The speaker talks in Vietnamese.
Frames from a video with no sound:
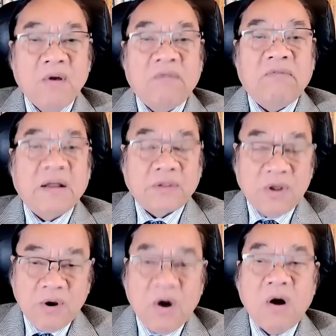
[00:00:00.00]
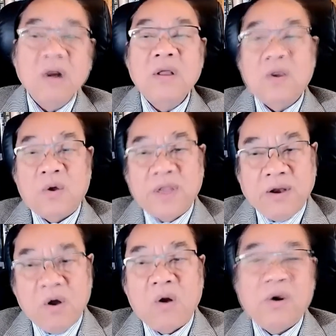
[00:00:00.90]
và từ đó có thể
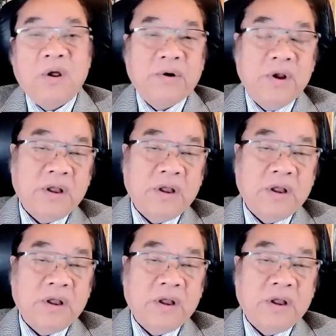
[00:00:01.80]
đo lường được